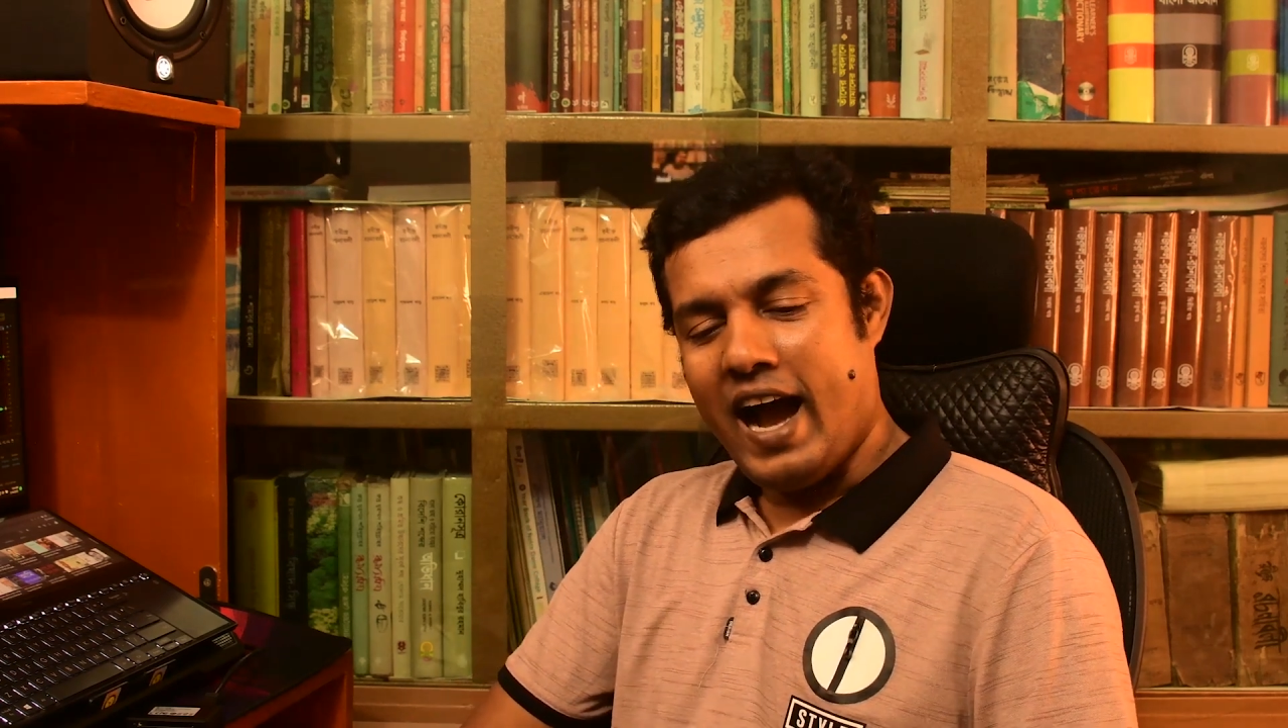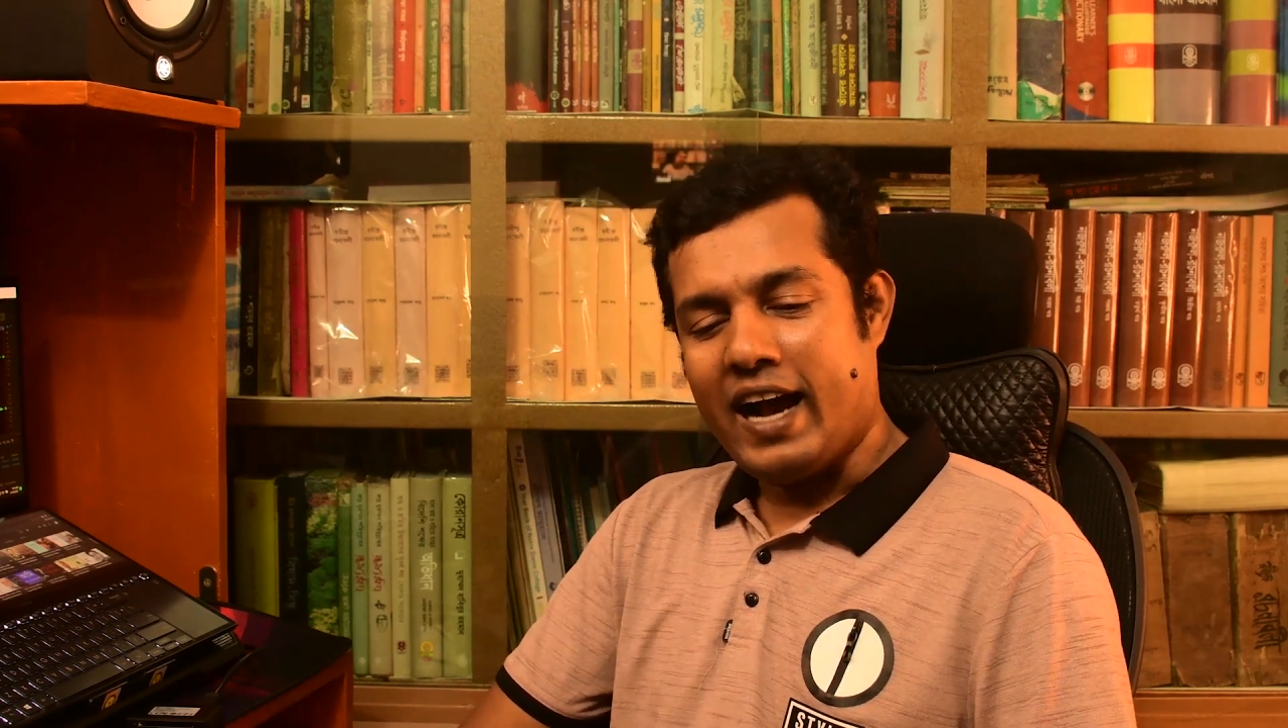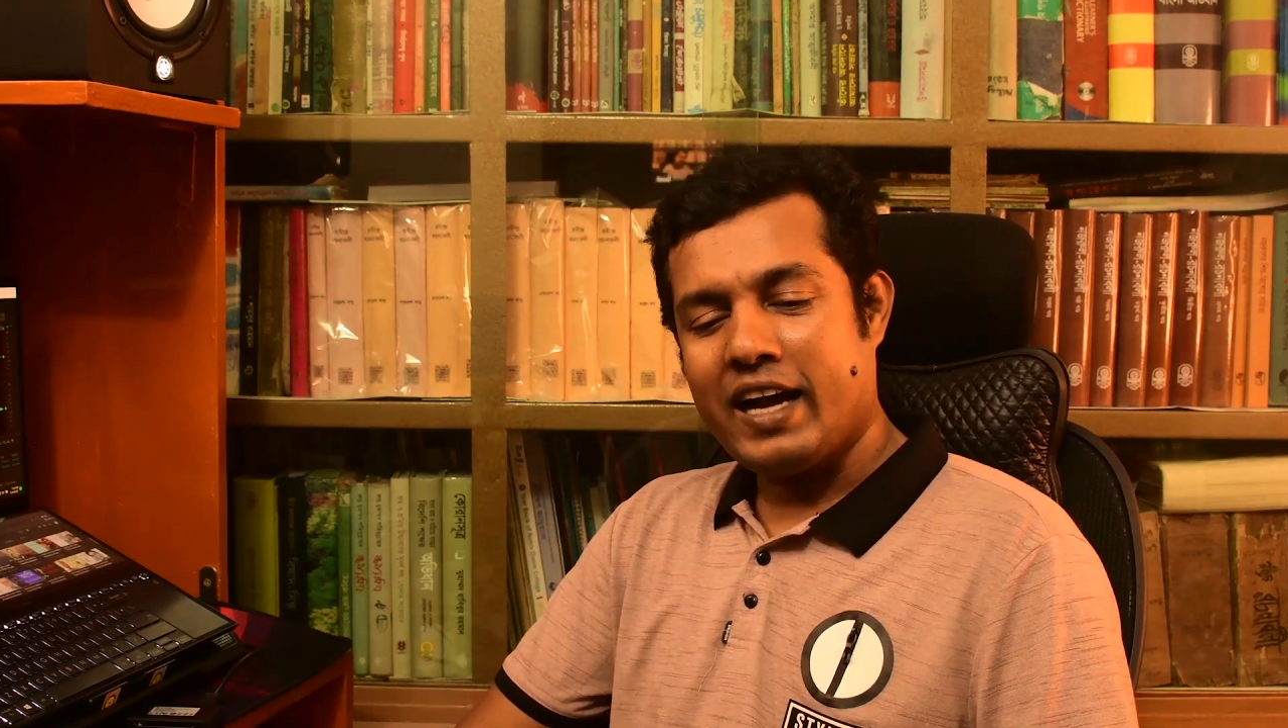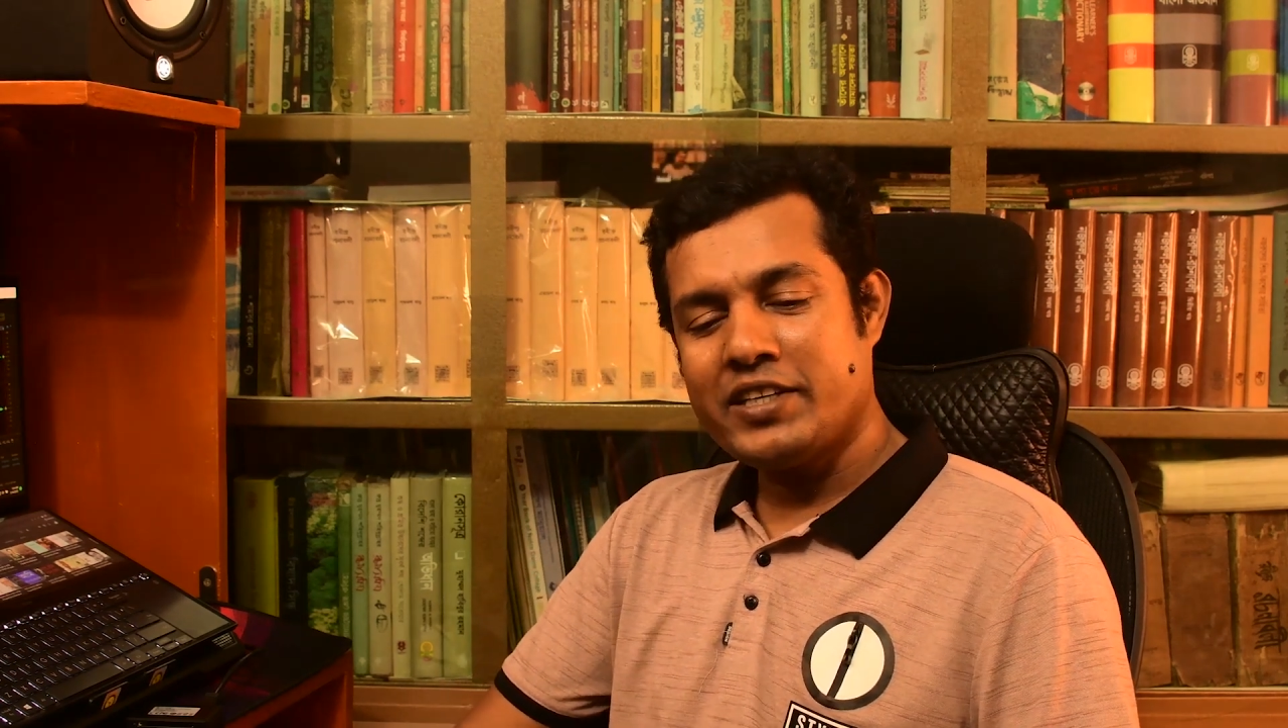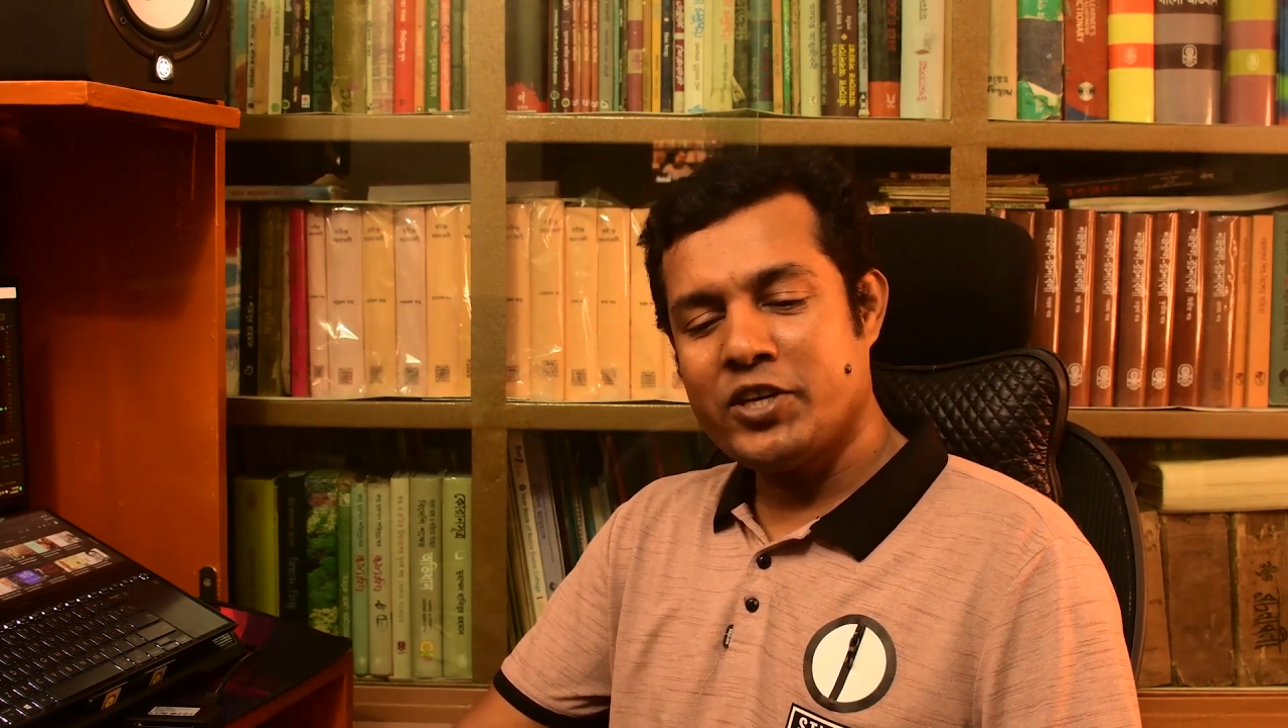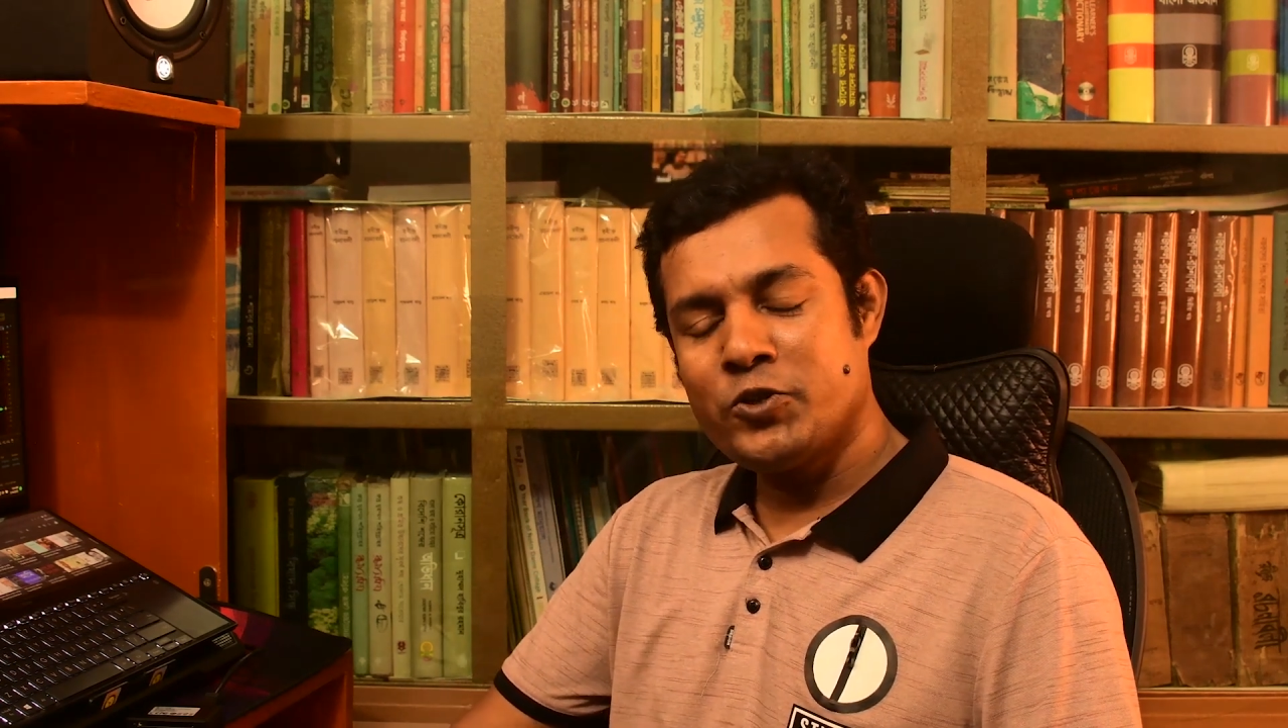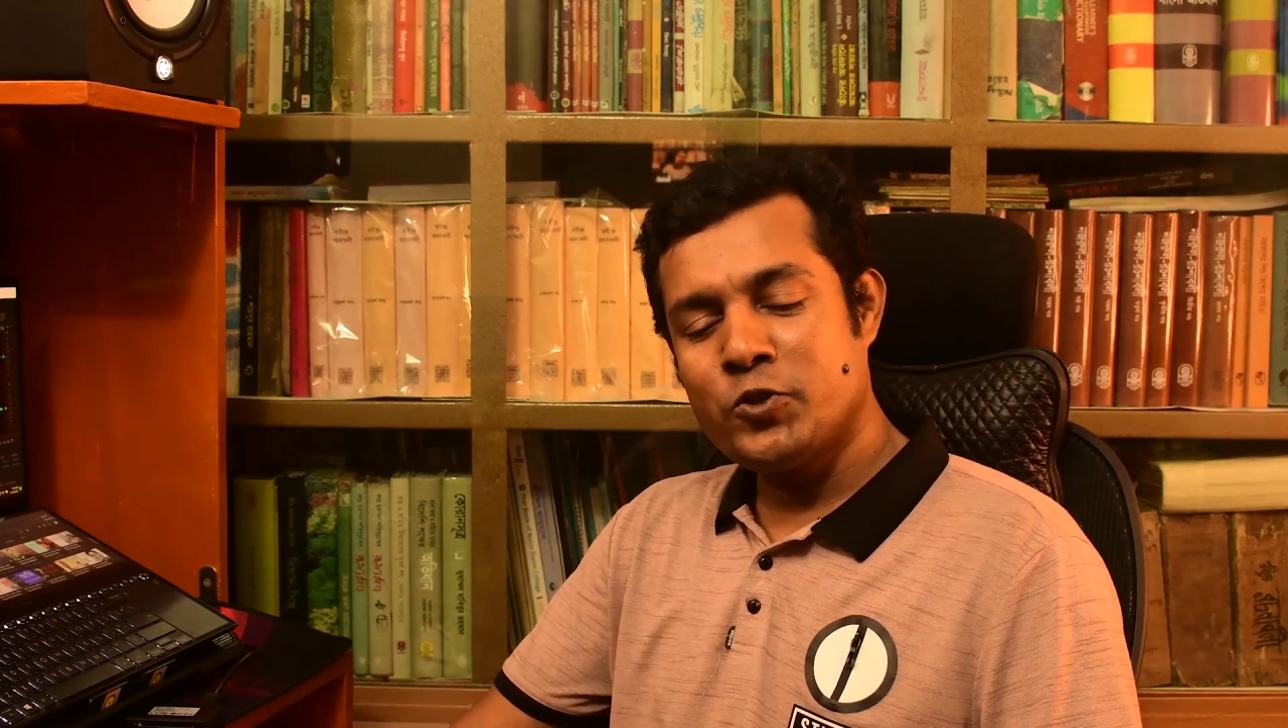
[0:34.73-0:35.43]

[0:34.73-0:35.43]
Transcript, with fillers: আকাশের